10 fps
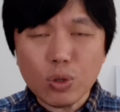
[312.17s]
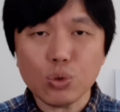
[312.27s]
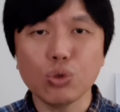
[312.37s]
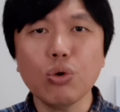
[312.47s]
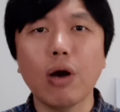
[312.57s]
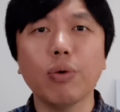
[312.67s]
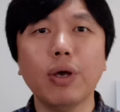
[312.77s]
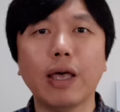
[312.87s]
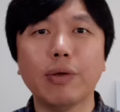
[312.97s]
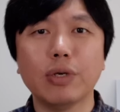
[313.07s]
存款会
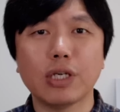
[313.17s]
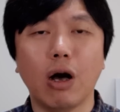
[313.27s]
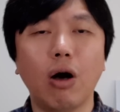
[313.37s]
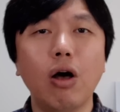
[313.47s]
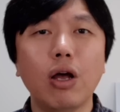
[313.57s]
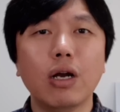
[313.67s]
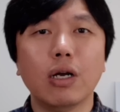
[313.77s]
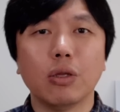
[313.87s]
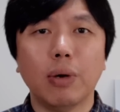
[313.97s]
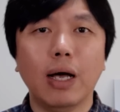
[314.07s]
越来越少，
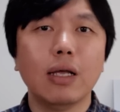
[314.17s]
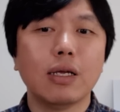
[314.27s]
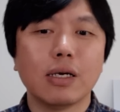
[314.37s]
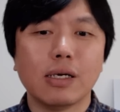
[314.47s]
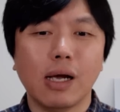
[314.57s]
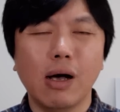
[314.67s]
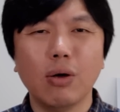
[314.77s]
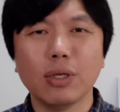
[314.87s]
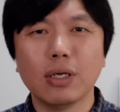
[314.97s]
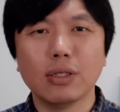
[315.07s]
对吧？然
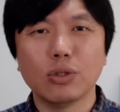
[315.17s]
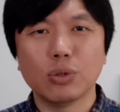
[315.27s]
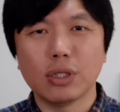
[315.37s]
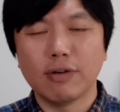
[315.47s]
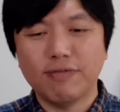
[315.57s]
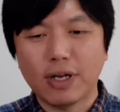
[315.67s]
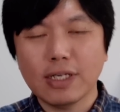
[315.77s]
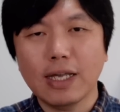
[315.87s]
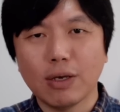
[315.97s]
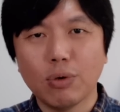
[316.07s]
后呢，就是房
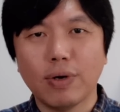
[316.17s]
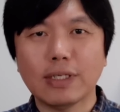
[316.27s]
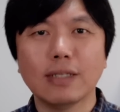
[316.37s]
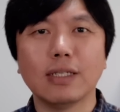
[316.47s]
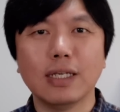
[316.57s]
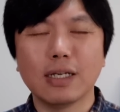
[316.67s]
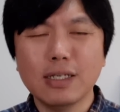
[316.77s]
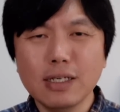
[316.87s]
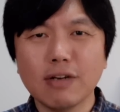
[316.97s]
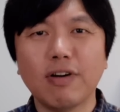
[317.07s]
价也会往下跌，
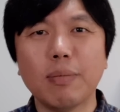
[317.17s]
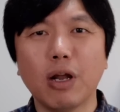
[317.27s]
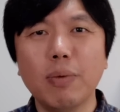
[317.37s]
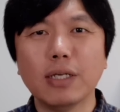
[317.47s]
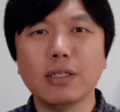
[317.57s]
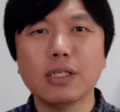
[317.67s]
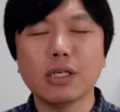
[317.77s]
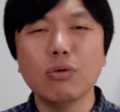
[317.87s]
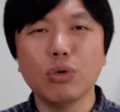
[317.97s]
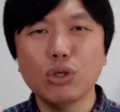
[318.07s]
各个方面老百姓的
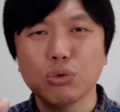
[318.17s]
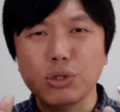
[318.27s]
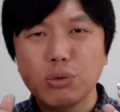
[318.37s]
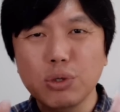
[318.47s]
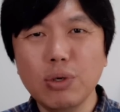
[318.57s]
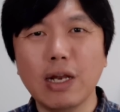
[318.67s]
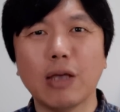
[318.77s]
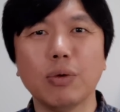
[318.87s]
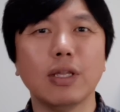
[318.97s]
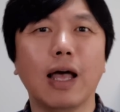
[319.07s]
生活处境会越来
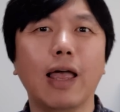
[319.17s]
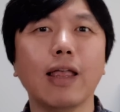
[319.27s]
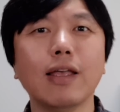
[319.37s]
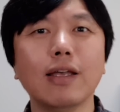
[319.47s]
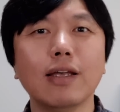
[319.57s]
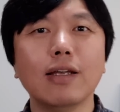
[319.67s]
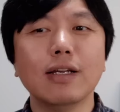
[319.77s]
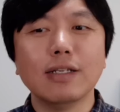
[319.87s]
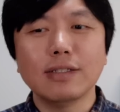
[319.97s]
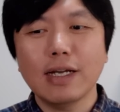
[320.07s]
越难，
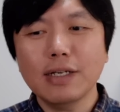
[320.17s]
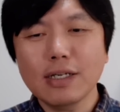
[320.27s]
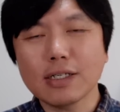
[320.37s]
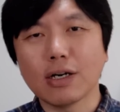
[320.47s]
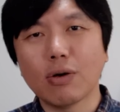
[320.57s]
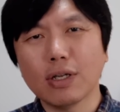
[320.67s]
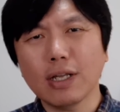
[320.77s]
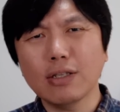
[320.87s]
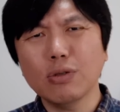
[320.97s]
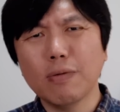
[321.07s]
在这个时候呢，
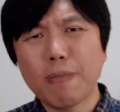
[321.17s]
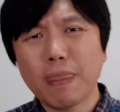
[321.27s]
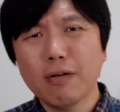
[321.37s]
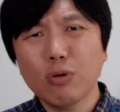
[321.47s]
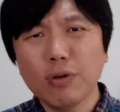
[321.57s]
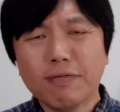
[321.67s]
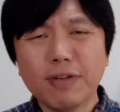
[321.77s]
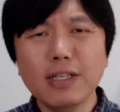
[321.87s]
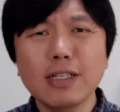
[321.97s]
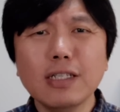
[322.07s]
他就会
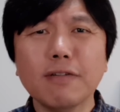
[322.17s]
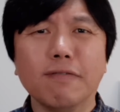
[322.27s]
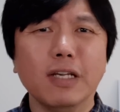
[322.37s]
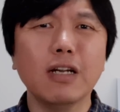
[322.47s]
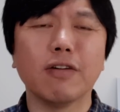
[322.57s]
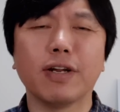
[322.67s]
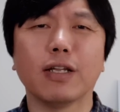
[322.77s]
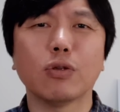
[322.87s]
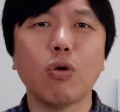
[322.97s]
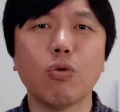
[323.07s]
非内心非常非
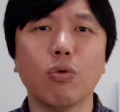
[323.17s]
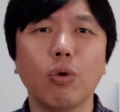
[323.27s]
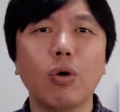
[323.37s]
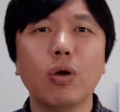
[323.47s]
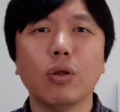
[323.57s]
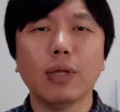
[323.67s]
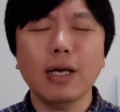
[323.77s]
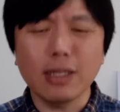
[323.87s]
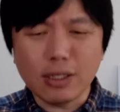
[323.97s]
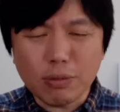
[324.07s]
常的痛苦，他
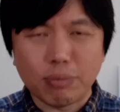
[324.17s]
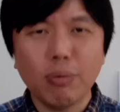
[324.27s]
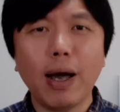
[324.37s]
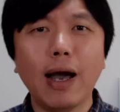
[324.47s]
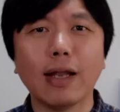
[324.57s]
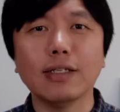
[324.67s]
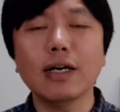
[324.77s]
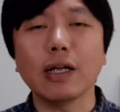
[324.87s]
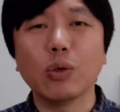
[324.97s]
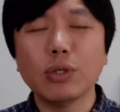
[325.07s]
可能也就不怕了。你
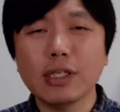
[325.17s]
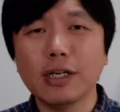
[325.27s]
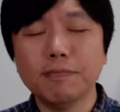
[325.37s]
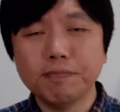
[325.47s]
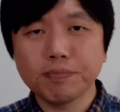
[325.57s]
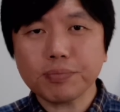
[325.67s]
看很多这个。